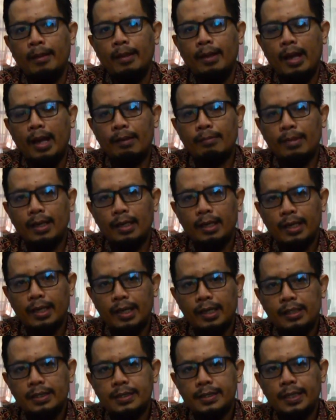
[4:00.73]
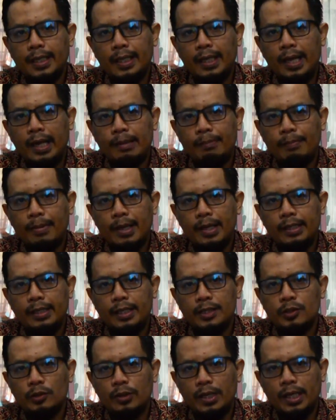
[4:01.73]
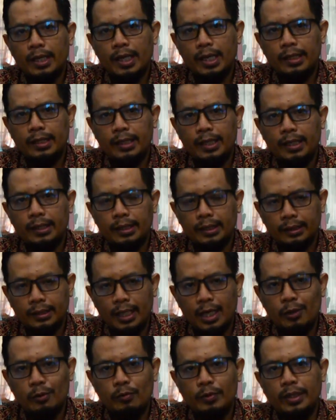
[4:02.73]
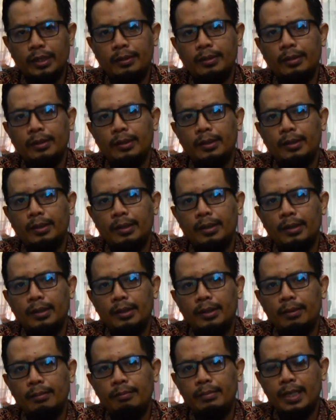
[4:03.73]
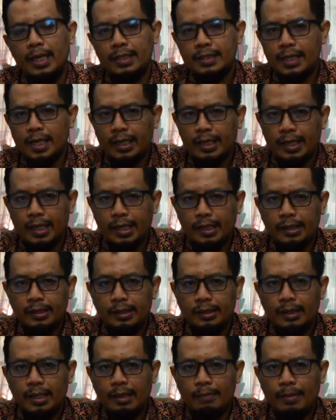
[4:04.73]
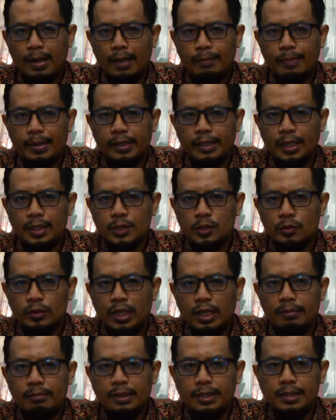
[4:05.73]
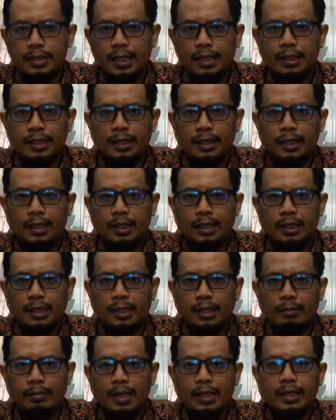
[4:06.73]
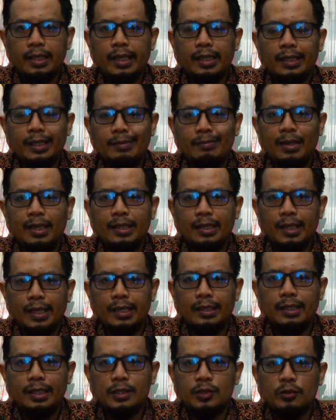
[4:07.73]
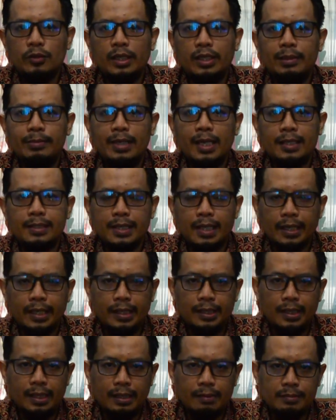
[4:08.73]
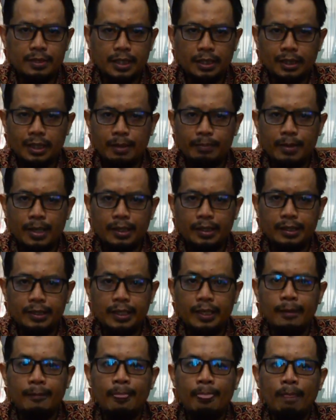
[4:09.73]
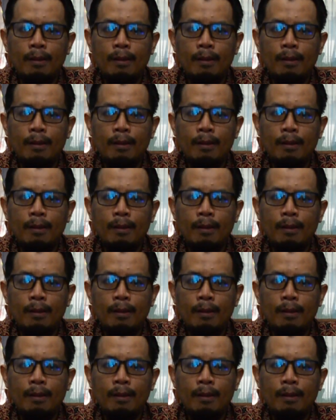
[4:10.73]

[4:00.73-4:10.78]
Amalkan segala apa yang sudah kalian ketahui. Biasakan apa-apa yang sudah menjadi kebaikan-kebaikan yang sudah dibiasakan dalam setiap harinya.